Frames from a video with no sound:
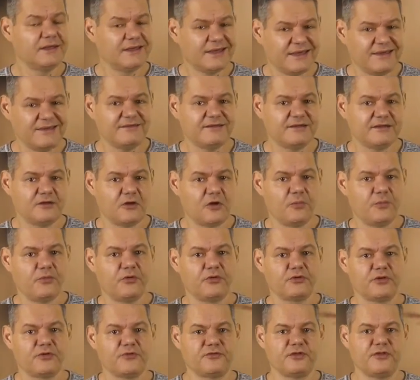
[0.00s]
recht genau
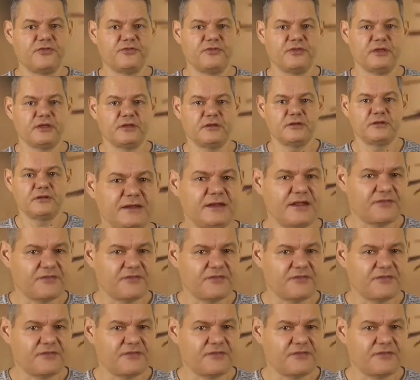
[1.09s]
prognostizieren.